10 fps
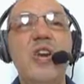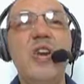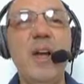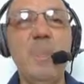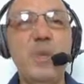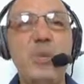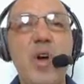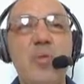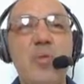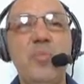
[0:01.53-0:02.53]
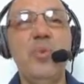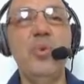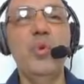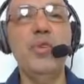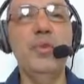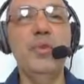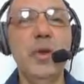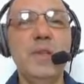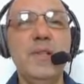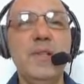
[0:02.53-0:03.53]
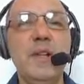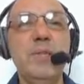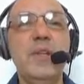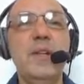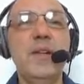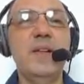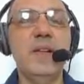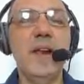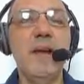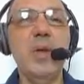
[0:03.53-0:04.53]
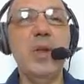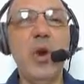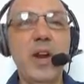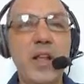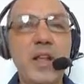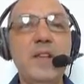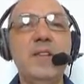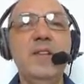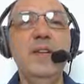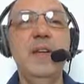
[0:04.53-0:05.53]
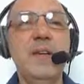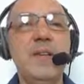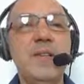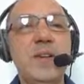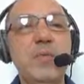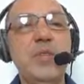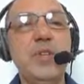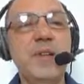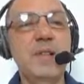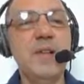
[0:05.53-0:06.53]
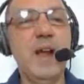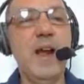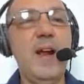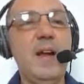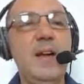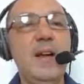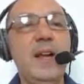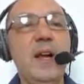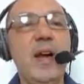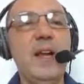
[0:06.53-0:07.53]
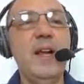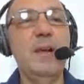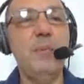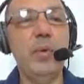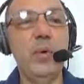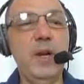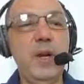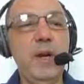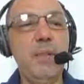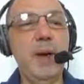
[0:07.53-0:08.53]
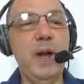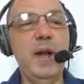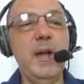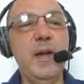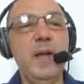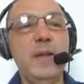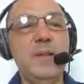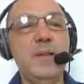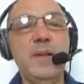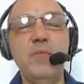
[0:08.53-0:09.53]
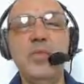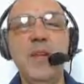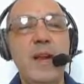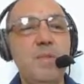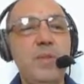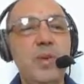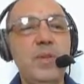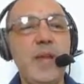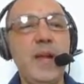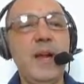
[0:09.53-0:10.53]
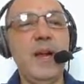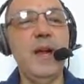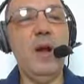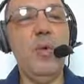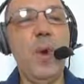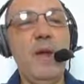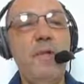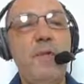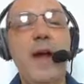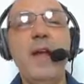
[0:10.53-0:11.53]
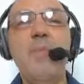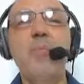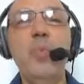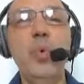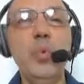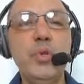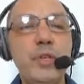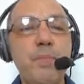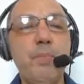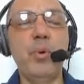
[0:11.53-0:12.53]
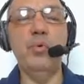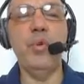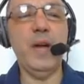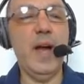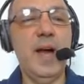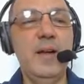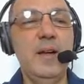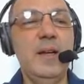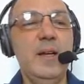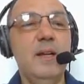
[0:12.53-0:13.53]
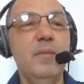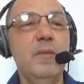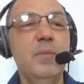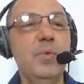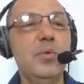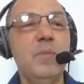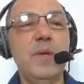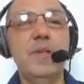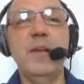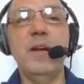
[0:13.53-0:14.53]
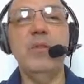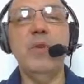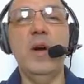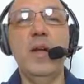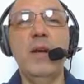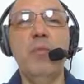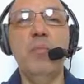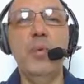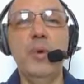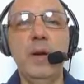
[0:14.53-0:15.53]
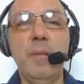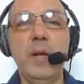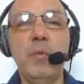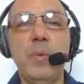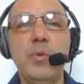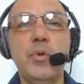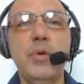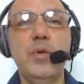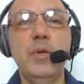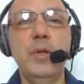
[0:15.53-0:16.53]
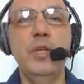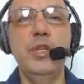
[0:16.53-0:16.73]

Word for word: Olá pessoal, hoje nós iremos detectar a melhor rede sem utilizar aquele programa e sem usar a biblioteca Wi-Fi Multi.h. Vamos fazer agora um programa que o professor